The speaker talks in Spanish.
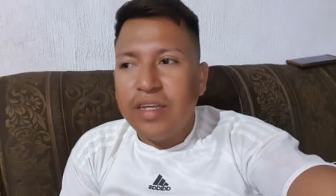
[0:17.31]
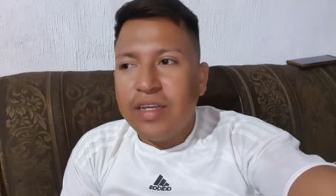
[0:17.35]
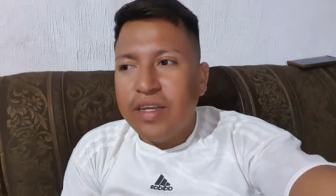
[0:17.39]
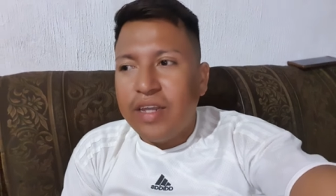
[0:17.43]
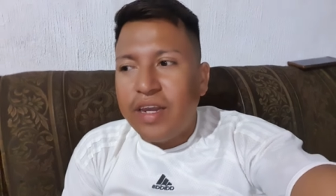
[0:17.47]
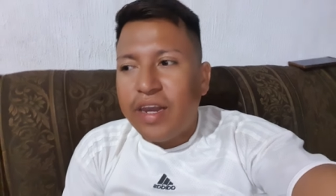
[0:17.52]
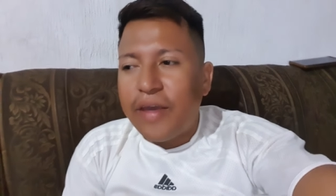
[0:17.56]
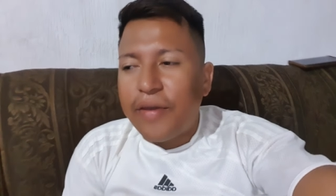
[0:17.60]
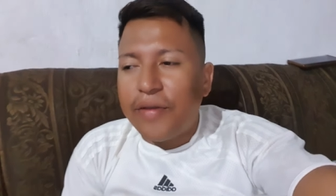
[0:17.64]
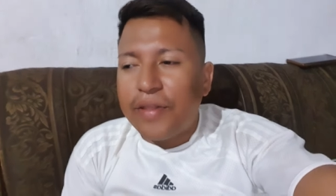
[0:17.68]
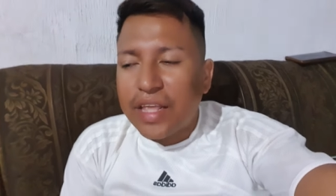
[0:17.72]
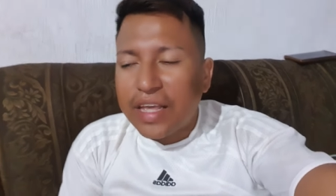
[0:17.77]

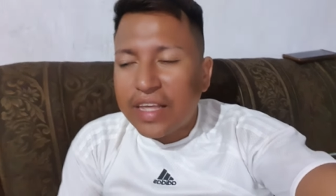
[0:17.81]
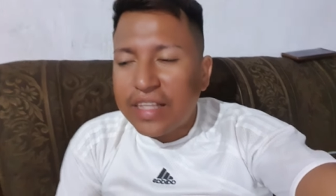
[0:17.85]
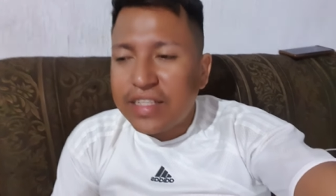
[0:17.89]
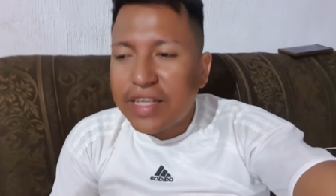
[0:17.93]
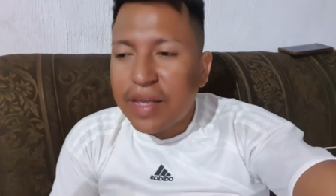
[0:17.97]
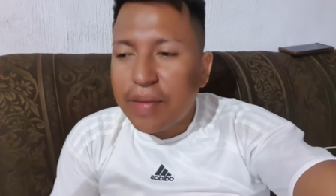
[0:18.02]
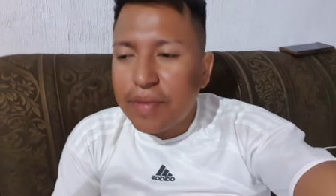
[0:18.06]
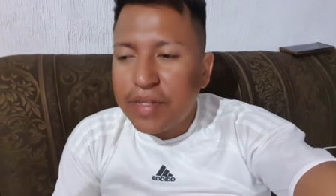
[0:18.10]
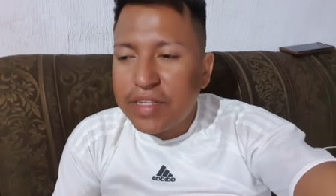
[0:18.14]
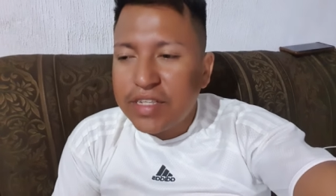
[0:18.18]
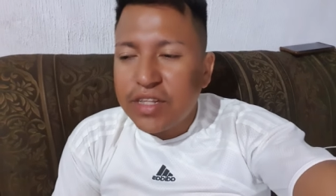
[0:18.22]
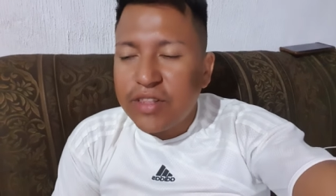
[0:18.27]
La verdad es que
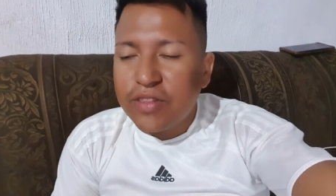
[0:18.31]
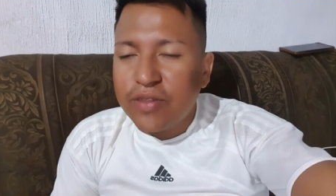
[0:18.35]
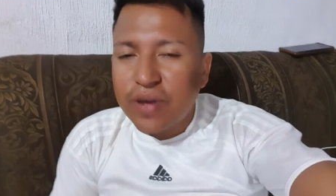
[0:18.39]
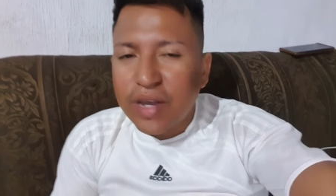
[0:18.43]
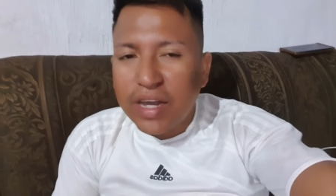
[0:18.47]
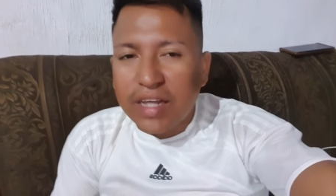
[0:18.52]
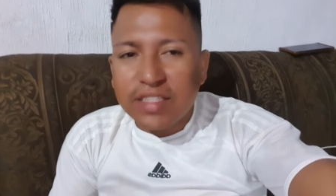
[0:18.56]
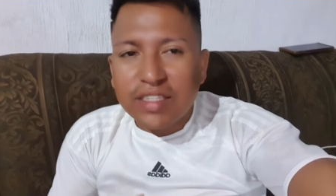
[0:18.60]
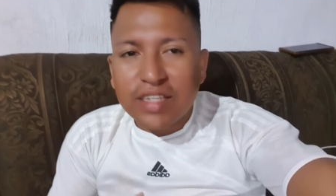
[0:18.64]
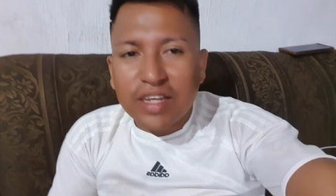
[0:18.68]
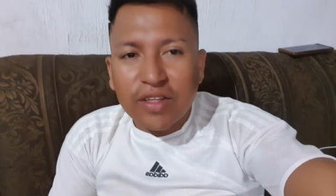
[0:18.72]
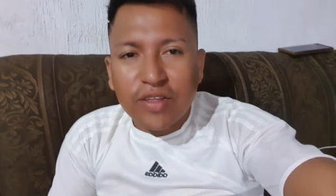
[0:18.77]
me siento
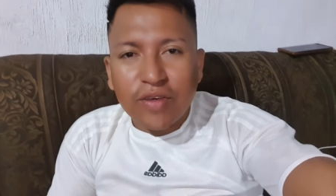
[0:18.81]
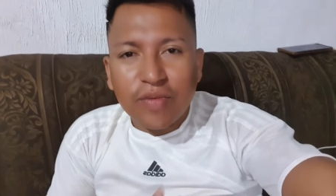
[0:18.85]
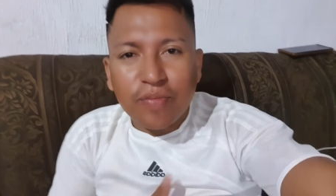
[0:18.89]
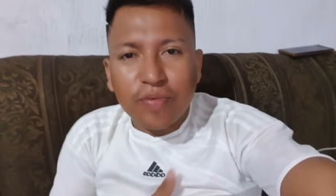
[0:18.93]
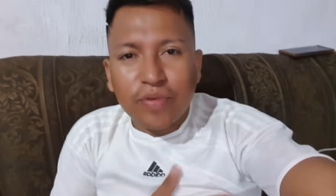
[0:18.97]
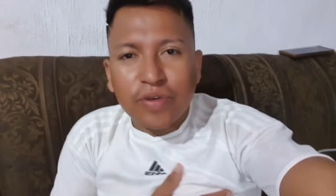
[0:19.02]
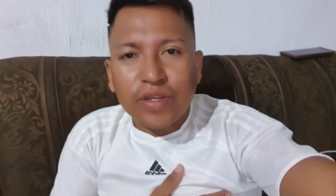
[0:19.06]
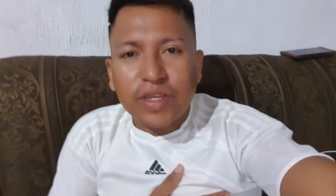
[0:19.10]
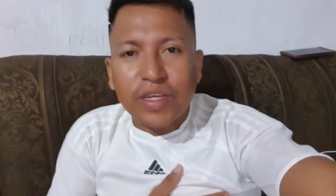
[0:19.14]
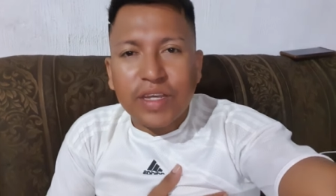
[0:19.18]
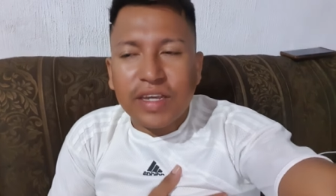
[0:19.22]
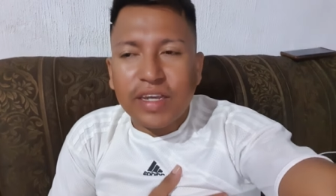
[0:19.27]
cansado
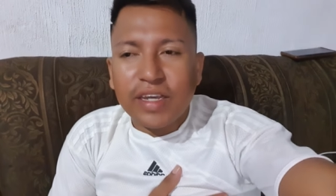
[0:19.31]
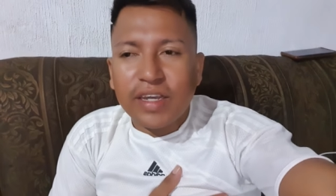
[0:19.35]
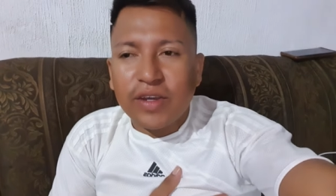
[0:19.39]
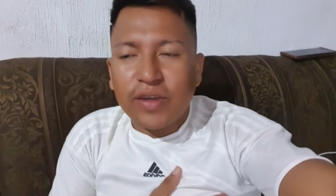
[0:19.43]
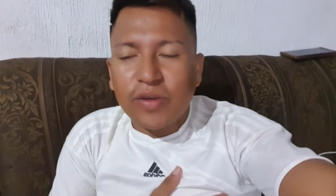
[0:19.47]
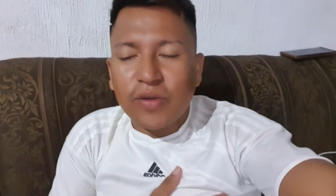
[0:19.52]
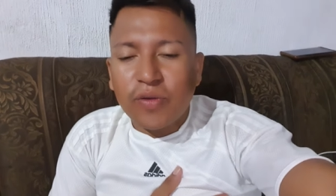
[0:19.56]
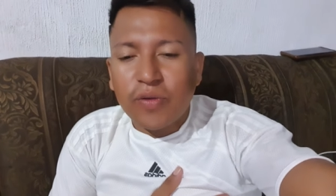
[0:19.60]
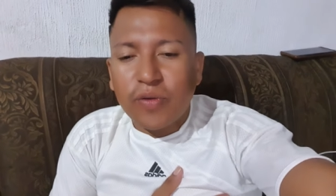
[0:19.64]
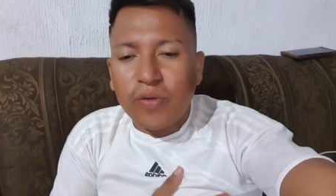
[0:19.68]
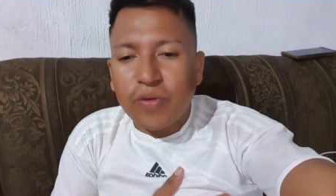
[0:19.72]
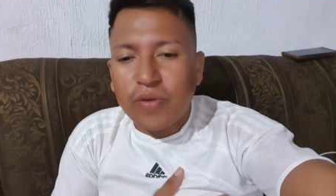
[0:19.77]

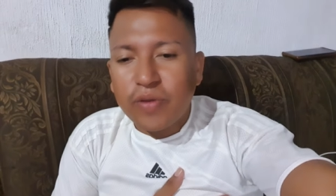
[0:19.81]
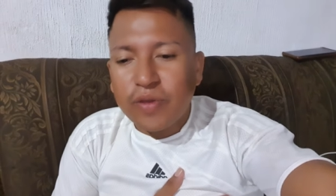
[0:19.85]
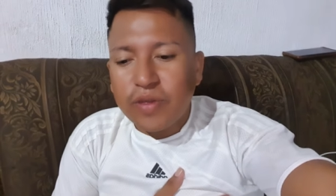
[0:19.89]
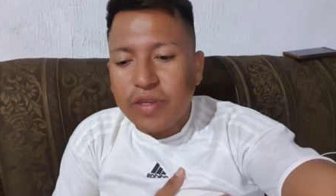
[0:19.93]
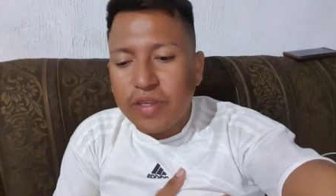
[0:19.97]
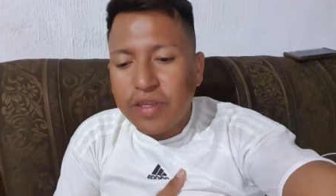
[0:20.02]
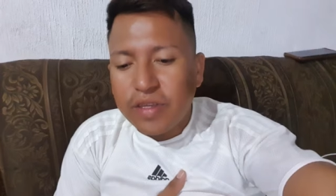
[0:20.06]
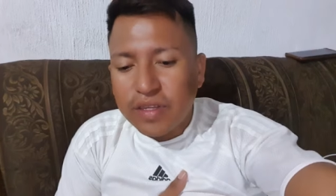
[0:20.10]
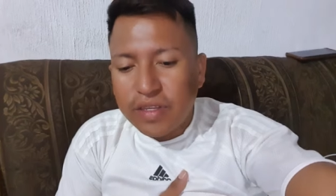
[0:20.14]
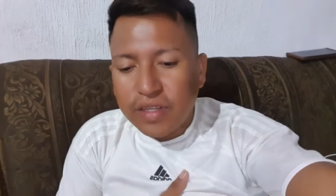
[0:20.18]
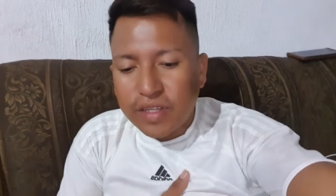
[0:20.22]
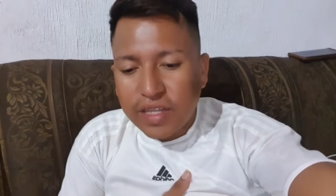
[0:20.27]
porque
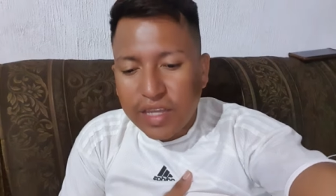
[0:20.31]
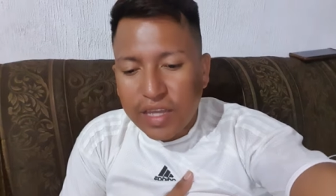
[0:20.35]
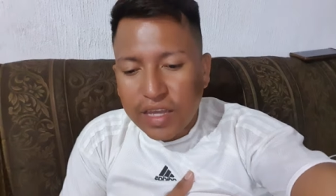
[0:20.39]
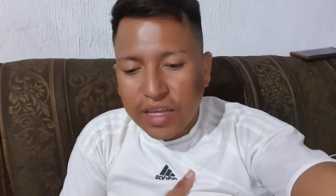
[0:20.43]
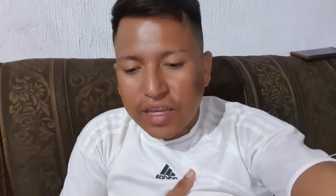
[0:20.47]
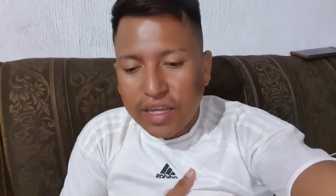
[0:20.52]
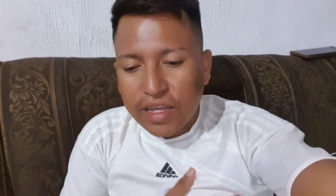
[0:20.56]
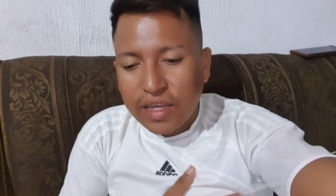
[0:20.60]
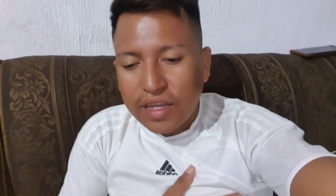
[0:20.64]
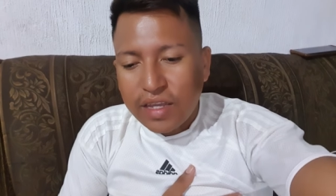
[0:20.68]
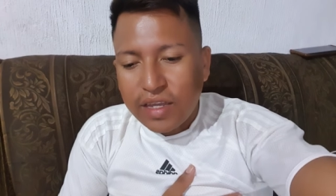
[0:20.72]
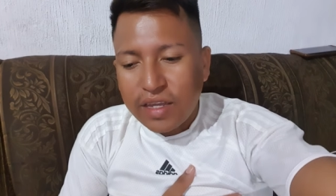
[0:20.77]
hoy
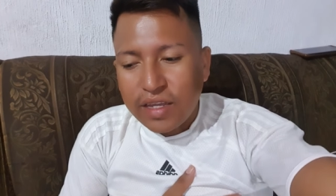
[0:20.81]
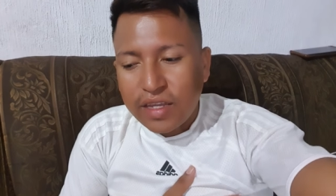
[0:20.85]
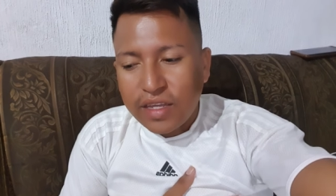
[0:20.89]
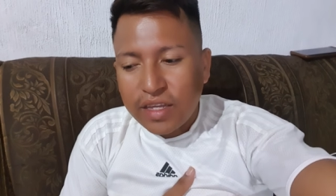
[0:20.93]
eh,